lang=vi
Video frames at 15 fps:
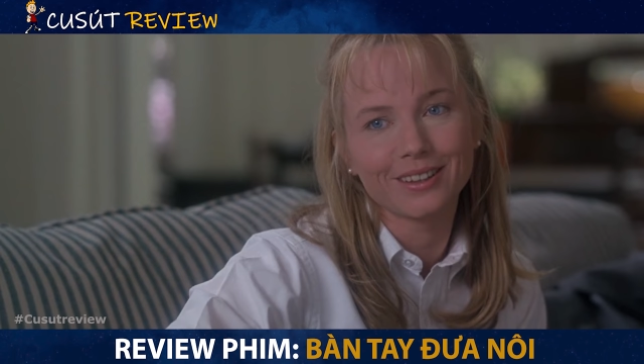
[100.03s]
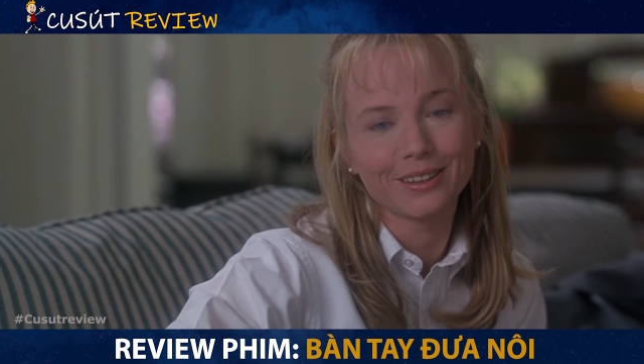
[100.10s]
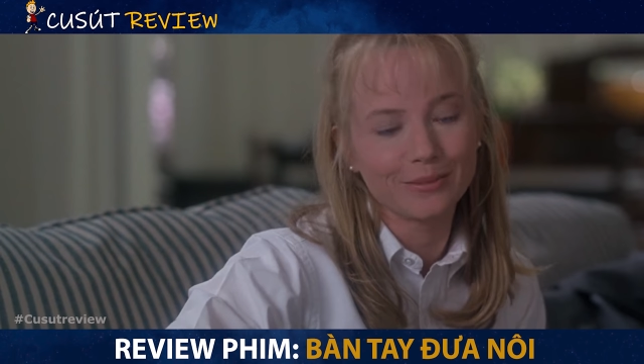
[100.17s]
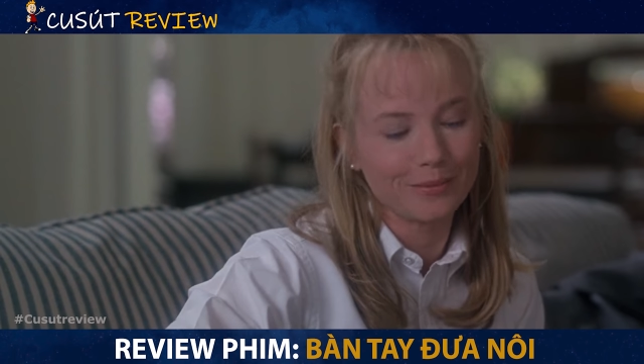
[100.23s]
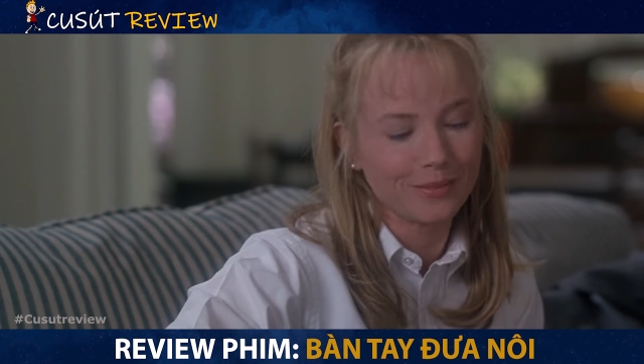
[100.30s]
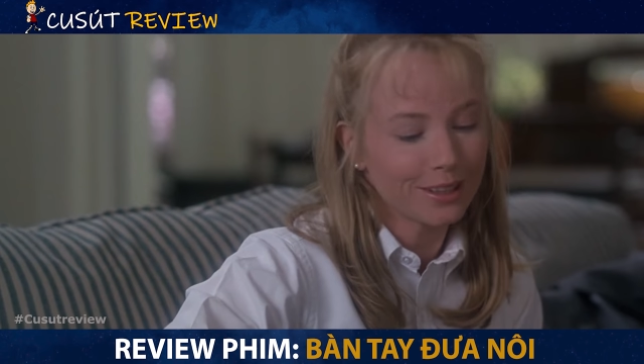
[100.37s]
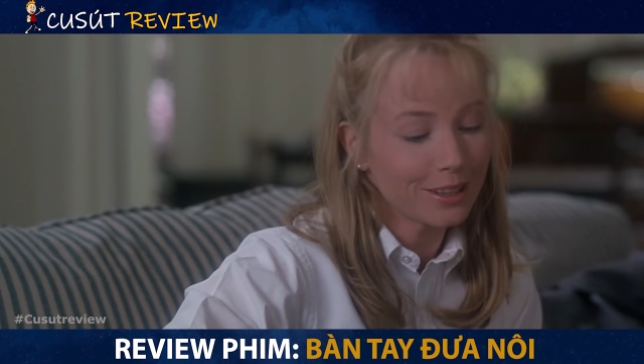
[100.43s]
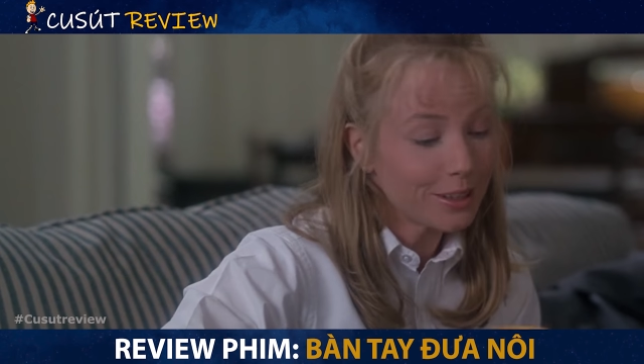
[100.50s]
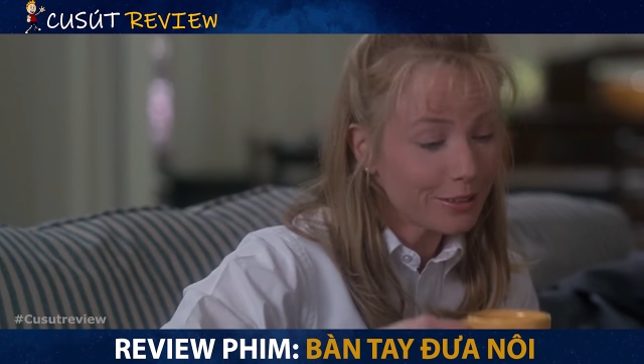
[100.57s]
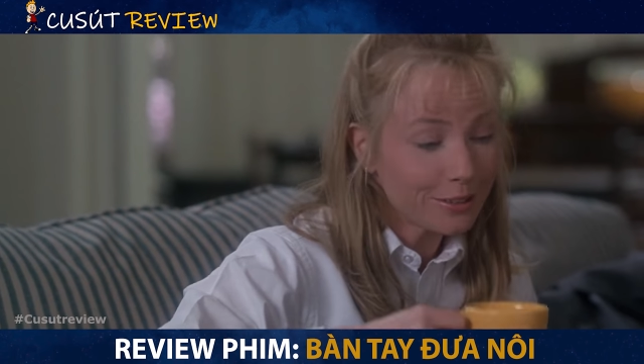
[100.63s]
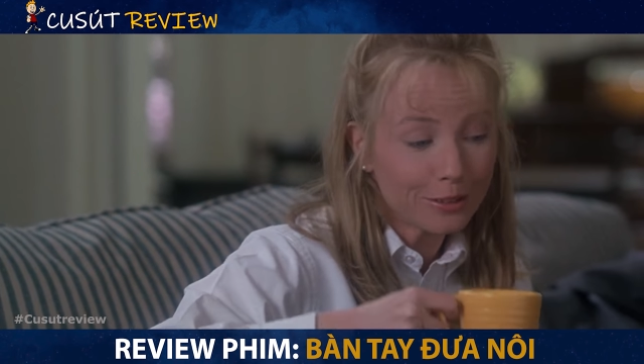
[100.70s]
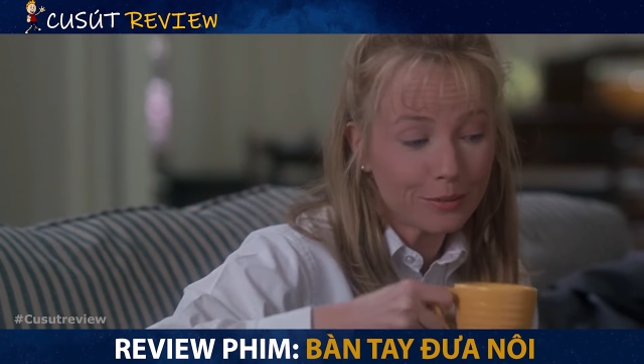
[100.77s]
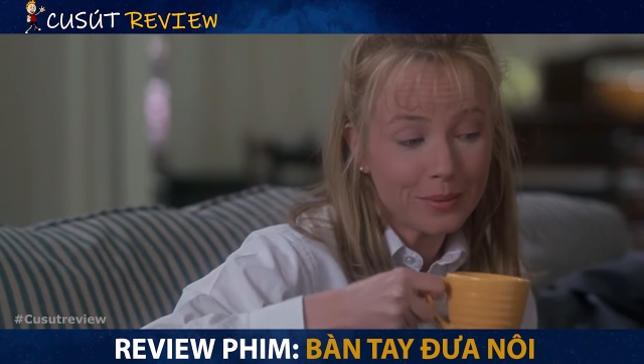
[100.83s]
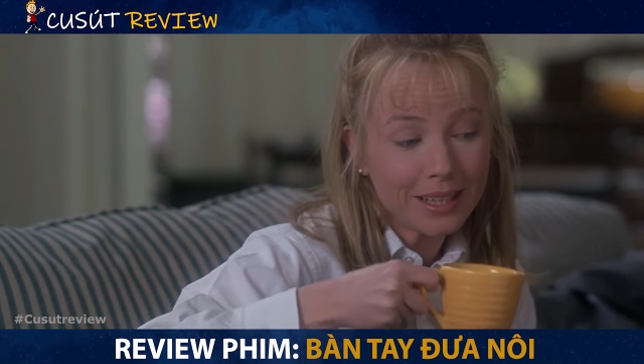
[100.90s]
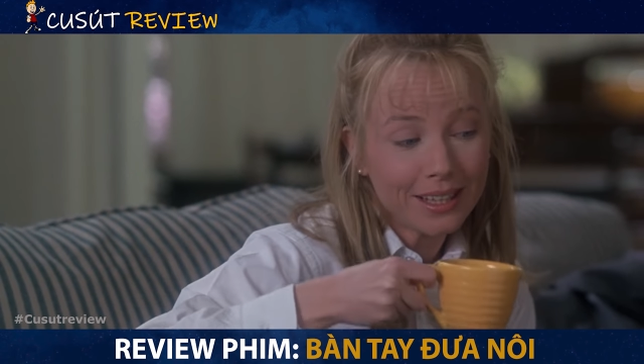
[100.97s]
Vậy nhưng bảo mẫu
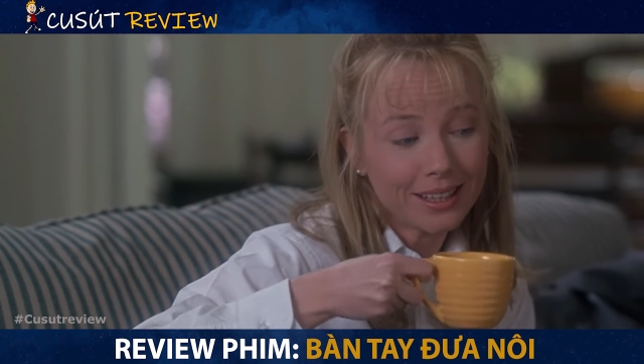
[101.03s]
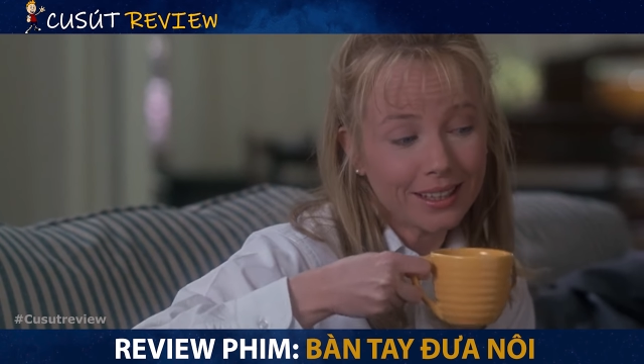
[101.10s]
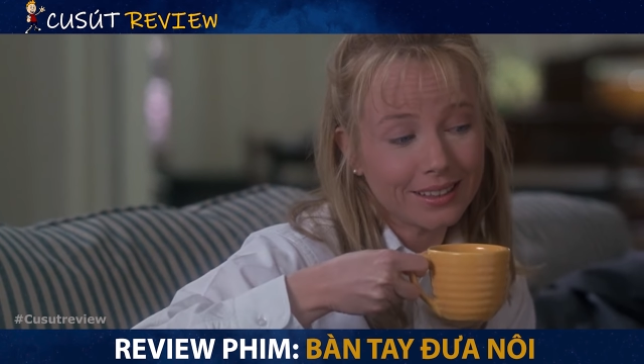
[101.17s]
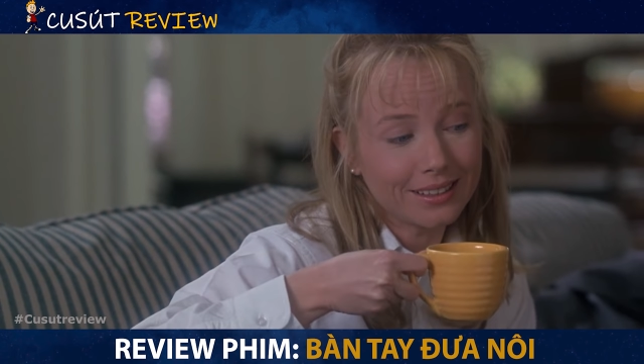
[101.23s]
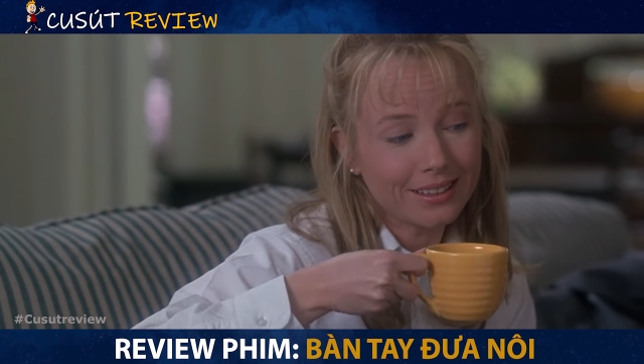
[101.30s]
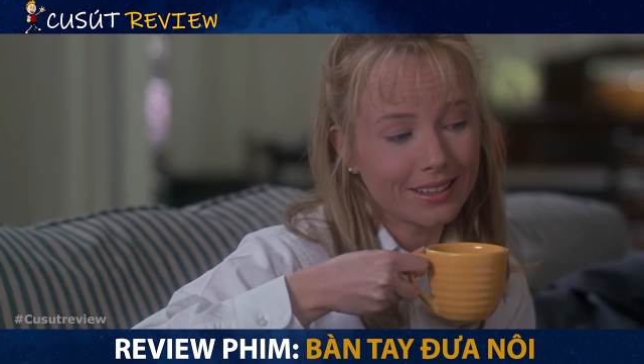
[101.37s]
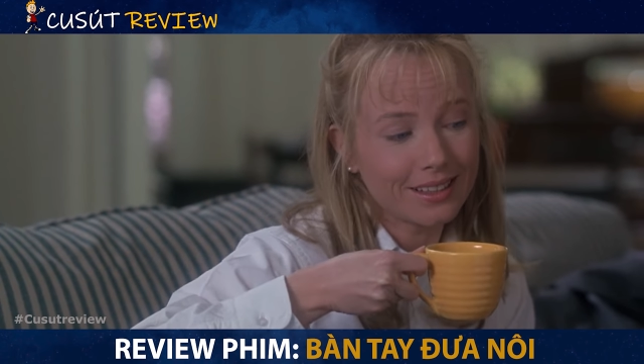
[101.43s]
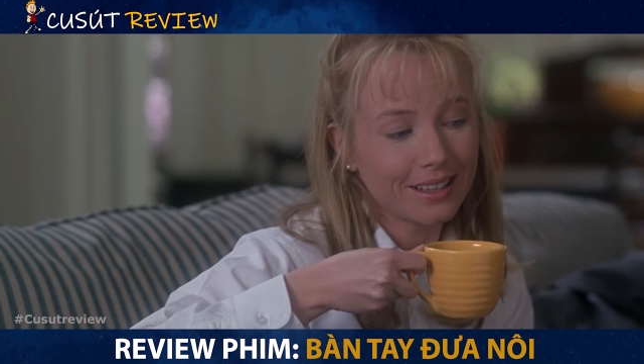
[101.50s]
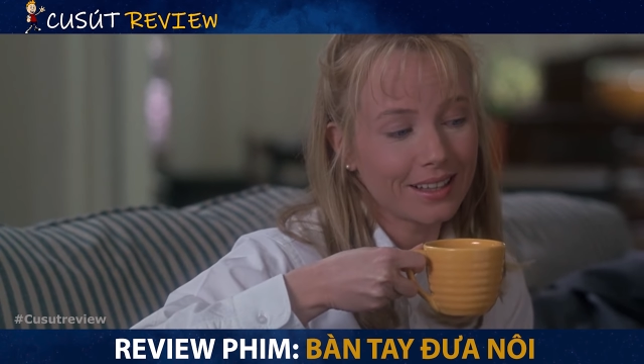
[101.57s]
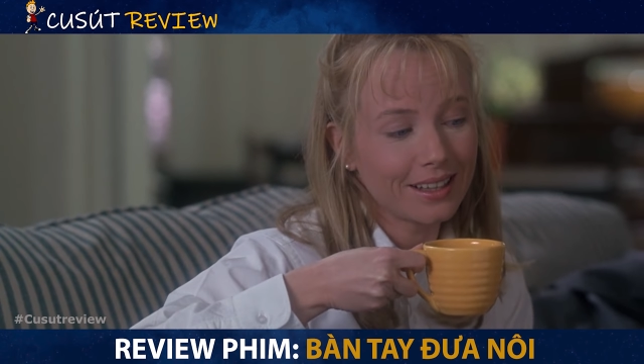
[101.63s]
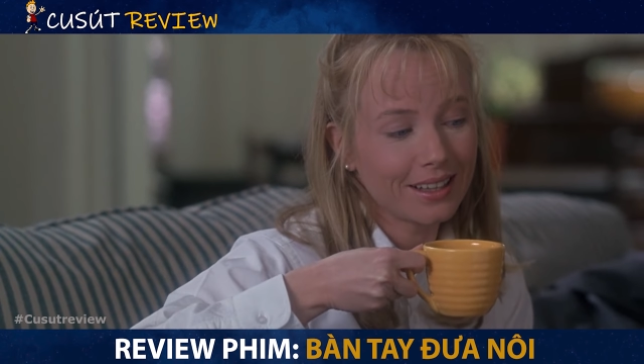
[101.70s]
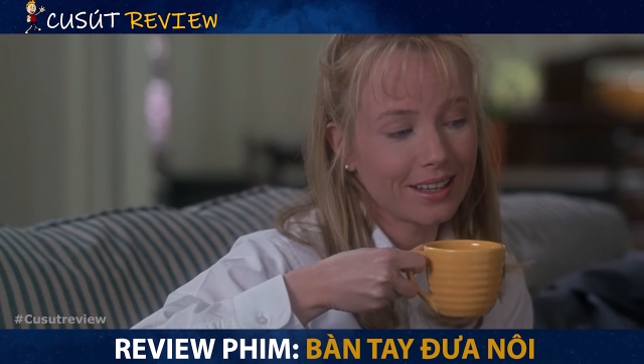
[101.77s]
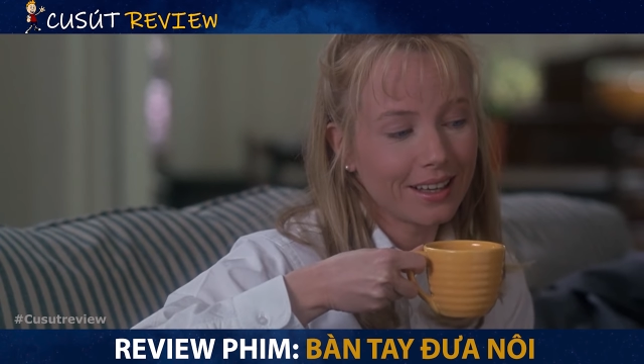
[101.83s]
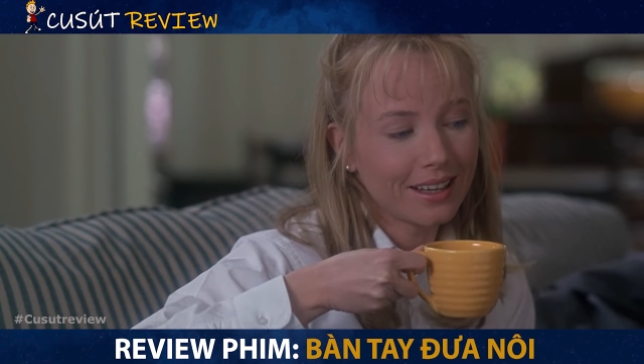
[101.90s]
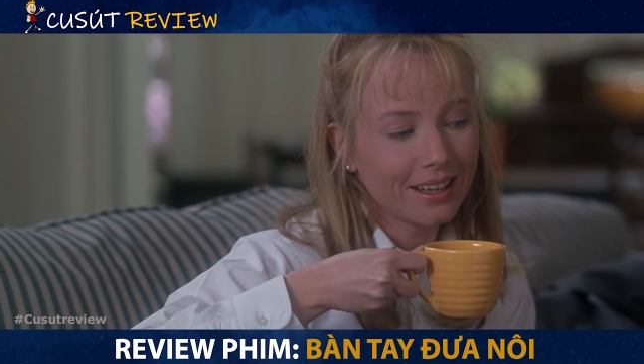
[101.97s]
nhanh mồm miệng nói rằng
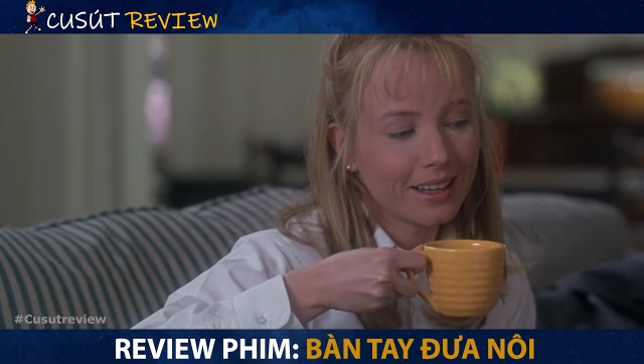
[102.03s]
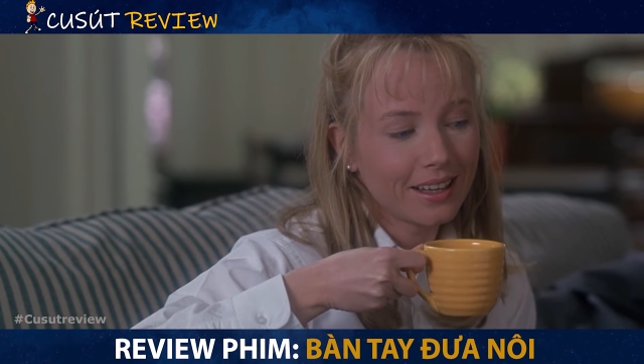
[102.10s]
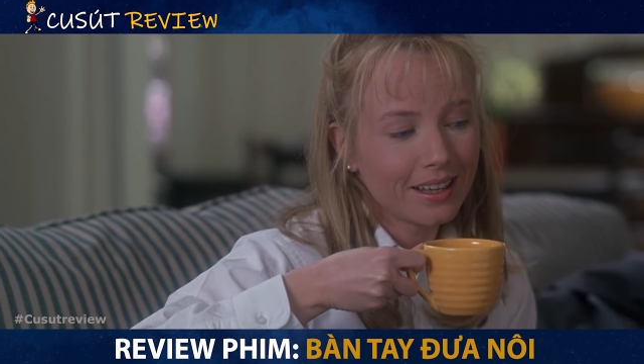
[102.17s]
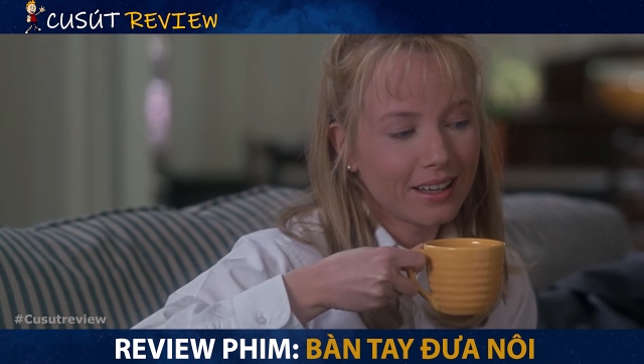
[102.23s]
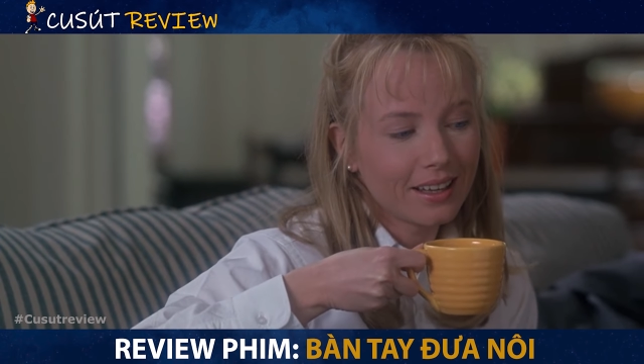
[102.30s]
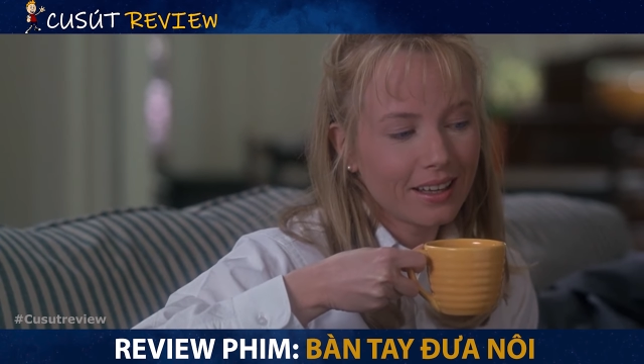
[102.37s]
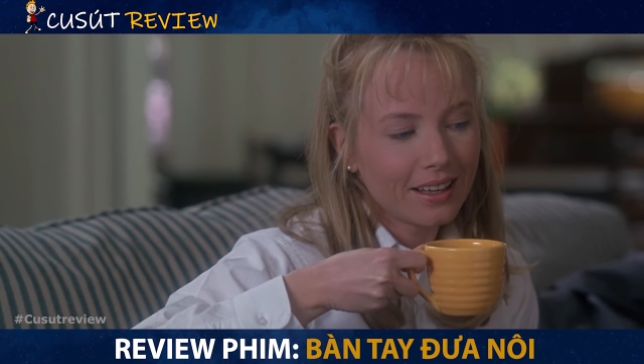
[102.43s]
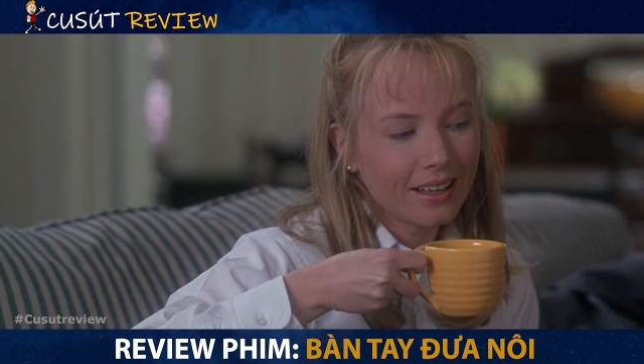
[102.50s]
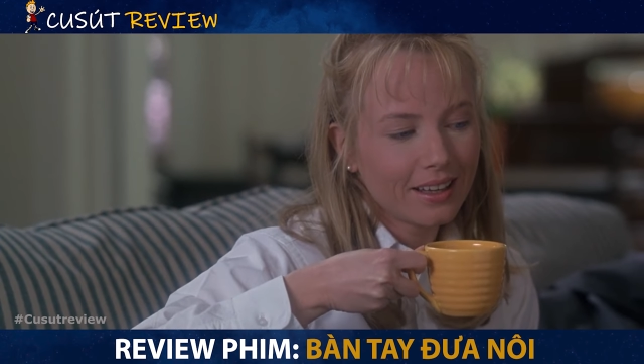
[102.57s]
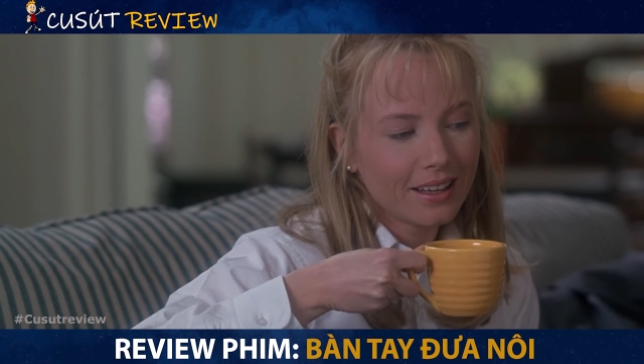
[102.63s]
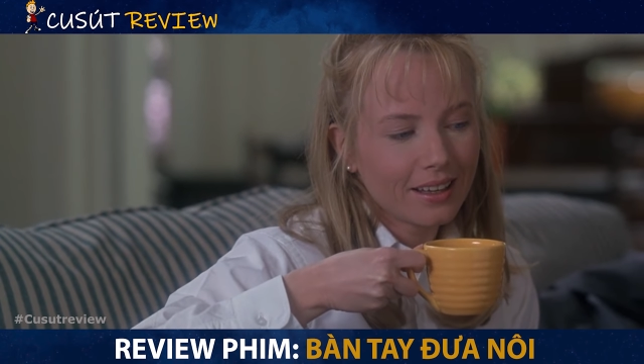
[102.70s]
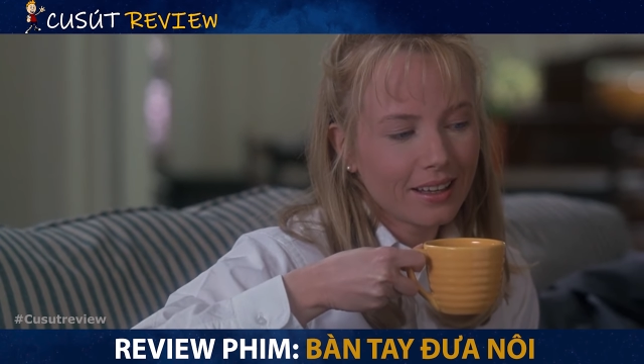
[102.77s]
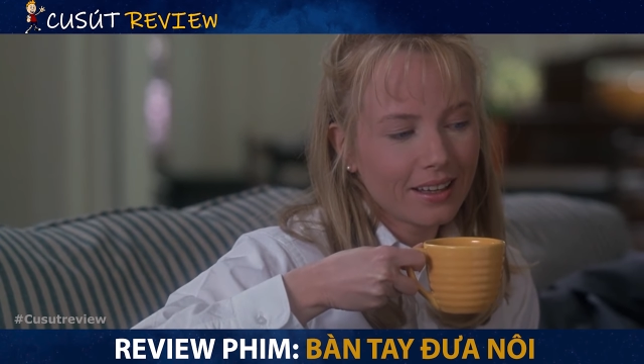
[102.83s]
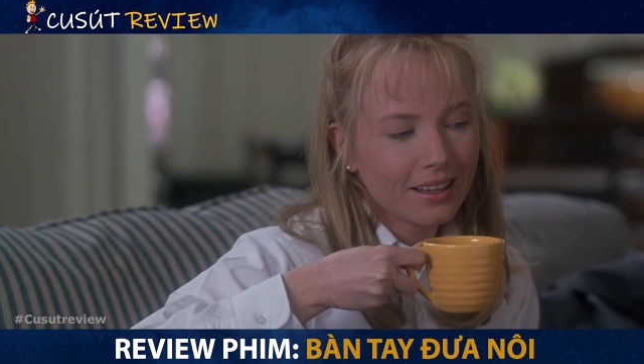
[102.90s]
mình không thể sinh con,